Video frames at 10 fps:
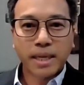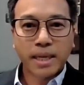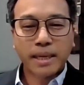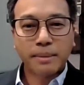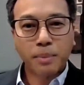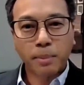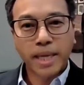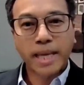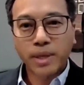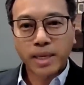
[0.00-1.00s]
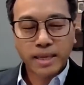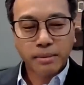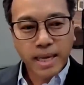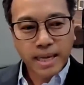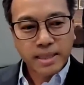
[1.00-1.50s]
ฉะนั้นเนี่ยผมก็เห็นด้วยนะค
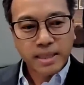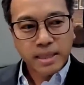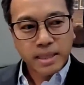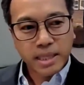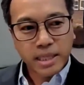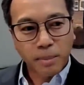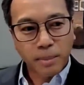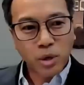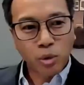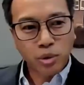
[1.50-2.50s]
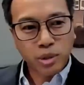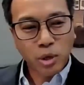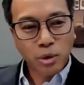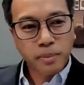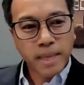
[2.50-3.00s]
รับว่าเดี๋ยวมันคง
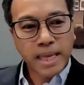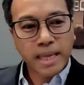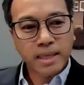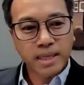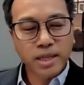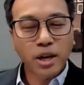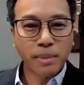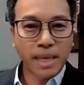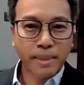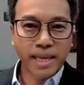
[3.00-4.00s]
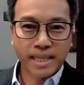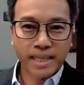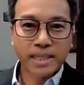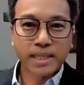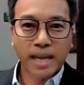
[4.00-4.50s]
ต้องมีขึ้นดอกเบี้ยไปอีก
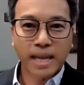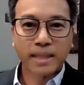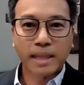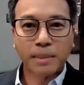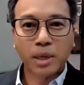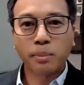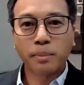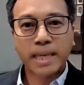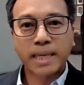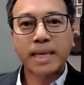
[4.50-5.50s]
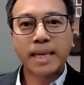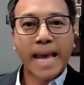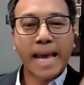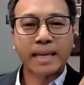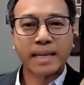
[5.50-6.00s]
นิดนึงอะแต่มันคงไม่ได้ขึ้น
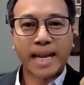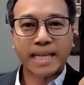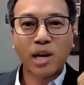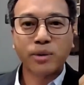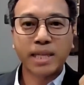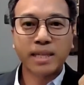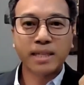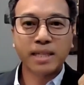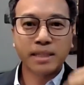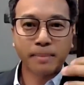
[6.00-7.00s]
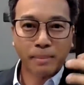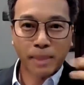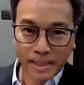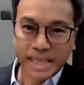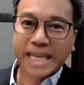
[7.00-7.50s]
แรงขนาดเท่าที่ขึ้นมา
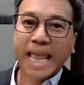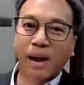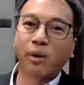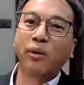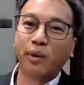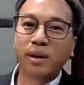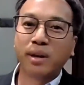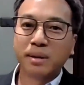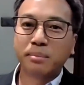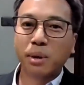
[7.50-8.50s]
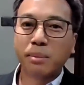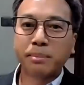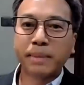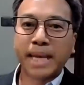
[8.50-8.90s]
ในปีนี้แล้วเพราะมั